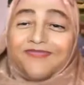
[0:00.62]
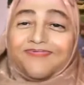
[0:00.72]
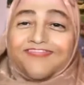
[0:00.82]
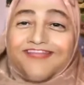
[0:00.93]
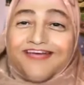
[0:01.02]

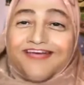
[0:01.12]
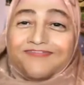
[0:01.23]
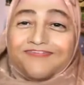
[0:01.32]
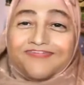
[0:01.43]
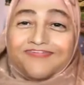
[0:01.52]
كنت
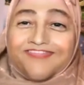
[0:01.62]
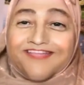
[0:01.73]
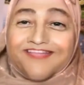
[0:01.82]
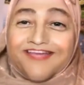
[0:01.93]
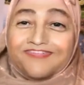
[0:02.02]
غاوي
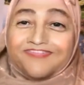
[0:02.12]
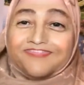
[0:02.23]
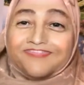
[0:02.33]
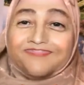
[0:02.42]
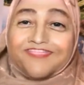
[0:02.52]
كنت ناوي
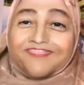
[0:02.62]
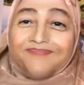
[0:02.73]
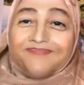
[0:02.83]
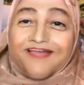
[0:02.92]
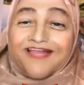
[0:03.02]
تشوف
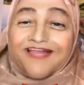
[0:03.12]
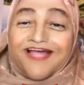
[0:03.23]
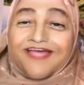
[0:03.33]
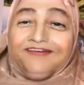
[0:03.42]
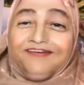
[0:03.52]
وتسمع عن
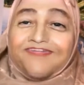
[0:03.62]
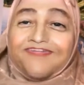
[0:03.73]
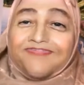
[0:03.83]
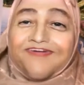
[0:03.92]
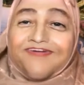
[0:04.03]
الحكاوي
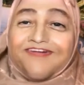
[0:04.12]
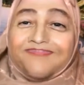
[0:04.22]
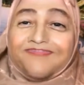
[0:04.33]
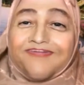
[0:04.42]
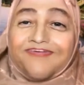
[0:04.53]
قرب
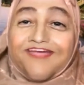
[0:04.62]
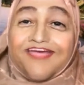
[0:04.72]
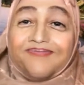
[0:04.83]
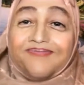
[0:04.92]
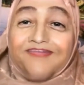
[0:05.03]
وجرب ولو
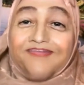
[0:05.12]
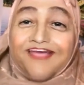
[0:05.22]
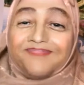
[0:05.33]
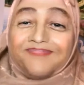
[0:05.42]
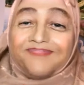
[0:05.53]
حكاية من
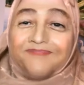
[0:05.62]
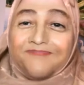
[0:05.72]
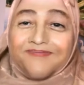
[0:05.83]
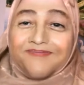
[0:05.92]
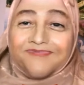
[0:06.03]
حكايات
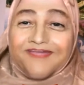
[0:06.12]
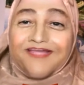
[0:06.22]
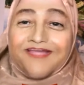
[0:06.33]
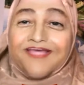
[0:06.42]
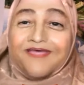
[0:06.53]
ماما نونا
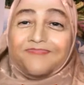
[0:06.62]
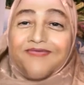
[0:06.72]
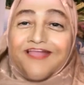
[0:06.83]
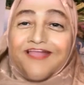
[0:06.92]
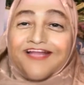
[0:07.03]
ما
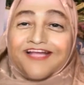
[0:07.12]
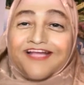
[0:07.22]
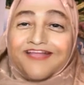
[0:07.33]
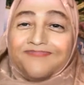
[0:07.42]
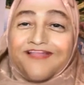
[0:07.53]
يحلى
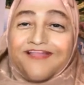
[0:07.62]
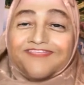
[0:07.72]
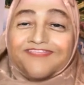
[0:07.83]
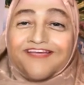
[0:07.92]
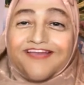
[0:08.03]
الكلام إلا
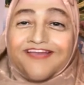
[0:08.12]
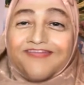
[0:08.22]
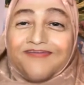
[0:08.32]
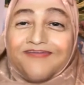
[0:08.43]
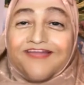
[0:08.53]
بذكر
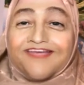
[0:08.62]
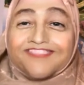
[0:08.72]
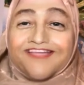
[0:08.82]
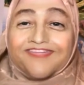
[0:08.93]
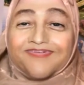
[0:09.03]
النبي عليه
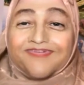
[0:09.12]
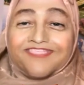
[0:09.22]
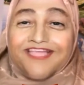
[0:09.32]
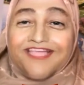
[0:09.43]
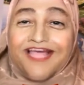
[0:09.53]
الصلاة
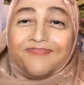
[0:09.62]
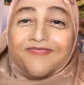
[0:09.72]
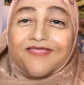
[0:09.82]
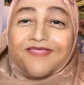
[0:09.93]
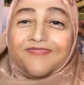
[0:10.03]
والسلام
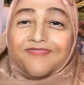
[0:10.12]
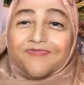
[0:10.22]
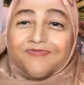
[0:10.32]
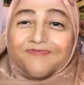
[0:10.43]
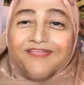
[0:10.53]

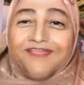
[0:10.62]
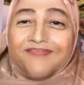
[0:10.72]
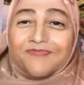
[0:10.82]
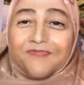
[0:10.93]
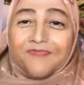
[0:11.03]
دمتم
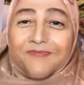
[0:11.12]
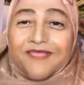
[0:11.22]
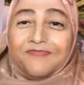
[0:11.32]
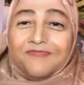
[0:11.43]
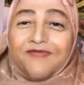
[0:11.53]
سالمين
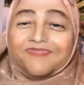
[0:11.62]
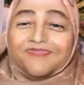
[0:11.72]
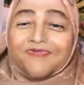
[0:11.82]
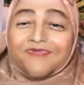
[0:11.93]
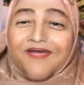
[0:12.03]
وبخير
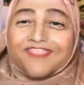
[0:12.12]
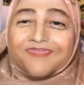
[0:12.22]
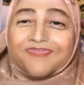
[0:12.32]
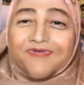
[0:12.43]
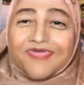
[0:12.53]
وحشتوني
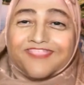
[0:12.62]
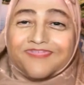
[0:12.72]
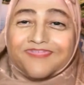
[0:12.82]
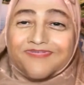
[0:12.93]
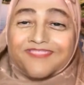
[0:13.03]
وحشتوني
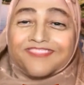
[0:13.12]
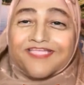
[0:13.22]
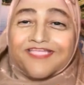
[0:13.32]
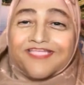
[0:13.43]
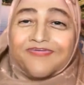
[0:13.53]
وحشتوني
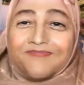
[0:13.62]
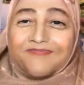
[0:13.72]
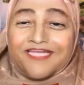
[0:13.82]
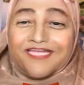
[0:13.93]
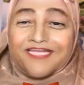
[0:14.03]
ازيكم
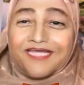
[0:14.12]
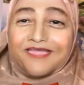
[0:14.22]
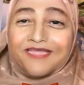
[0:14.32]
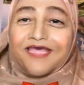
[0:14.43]
عاملين ايه